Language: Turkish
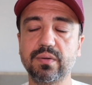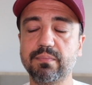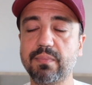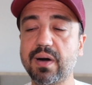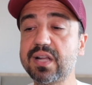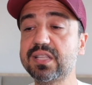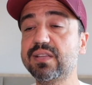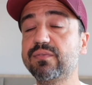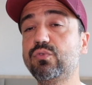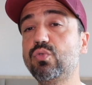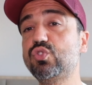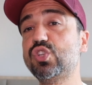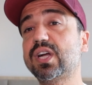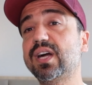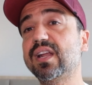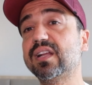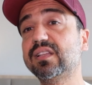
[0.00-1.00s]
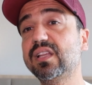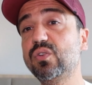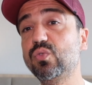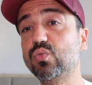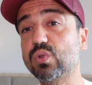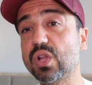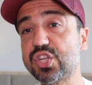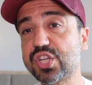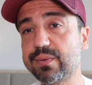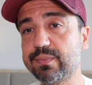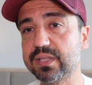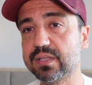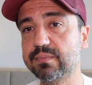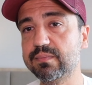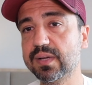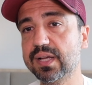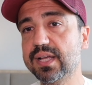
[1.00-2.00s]
maalesef Türkçe kaynaklara
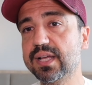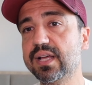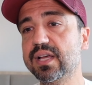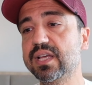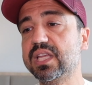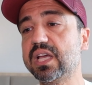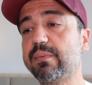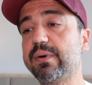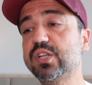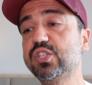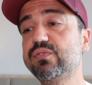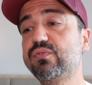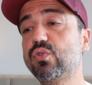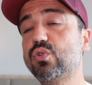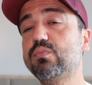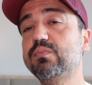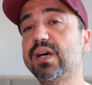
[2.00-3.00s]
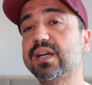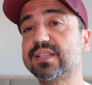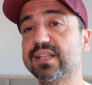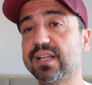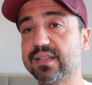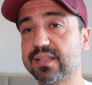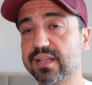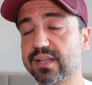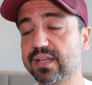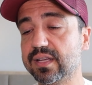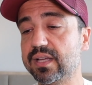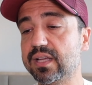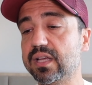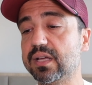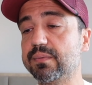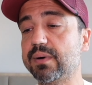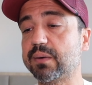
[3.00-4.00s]
ulaşamadım. Yabancı forumlardan
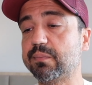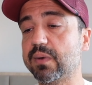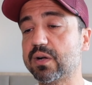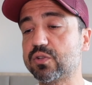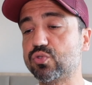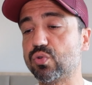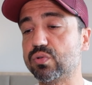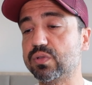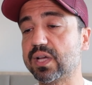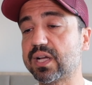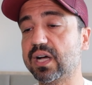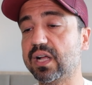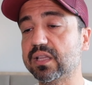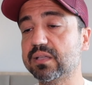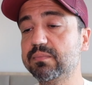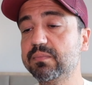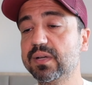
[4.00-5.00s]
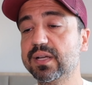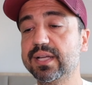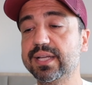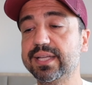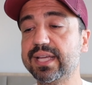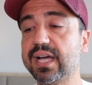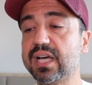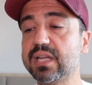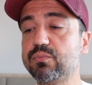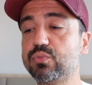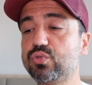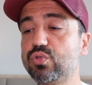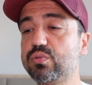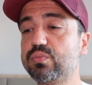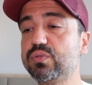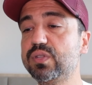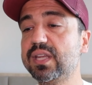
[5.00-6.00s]
e, bakmak zorunda kaldım. Yani bu
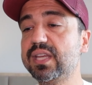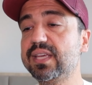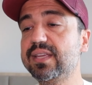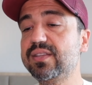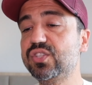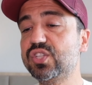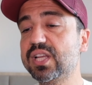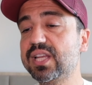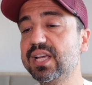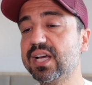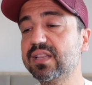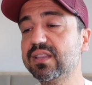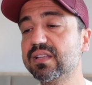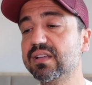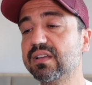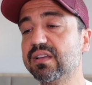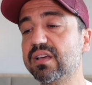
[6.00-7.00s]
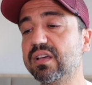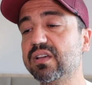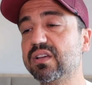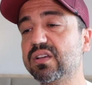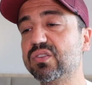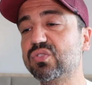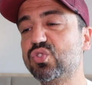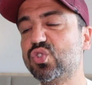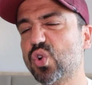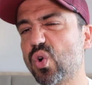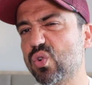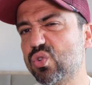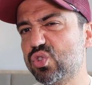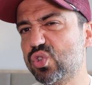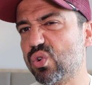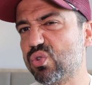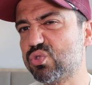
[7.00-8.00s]
dürbünleri inceleyen e,
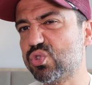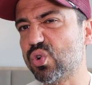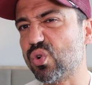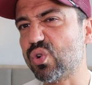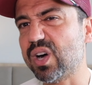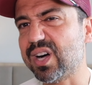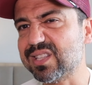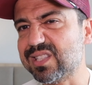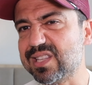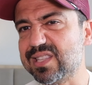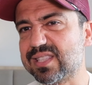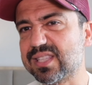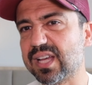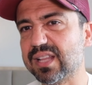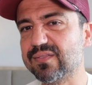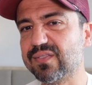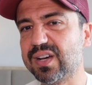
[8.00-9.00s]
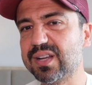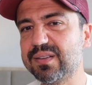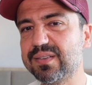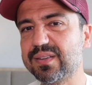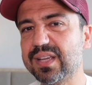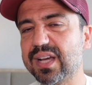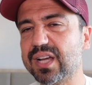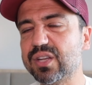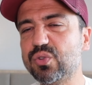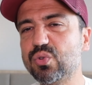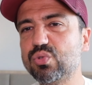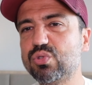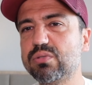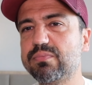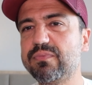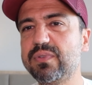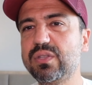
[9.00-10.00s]
çok çok çok az insan var. Yani
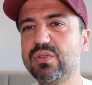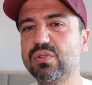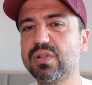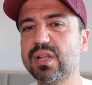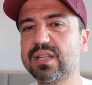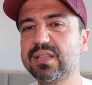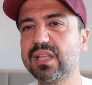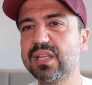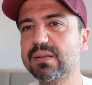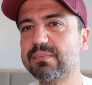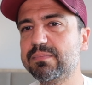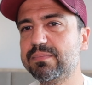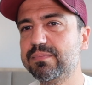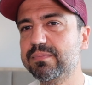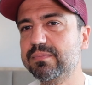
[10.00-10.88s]
YouTube videolarında da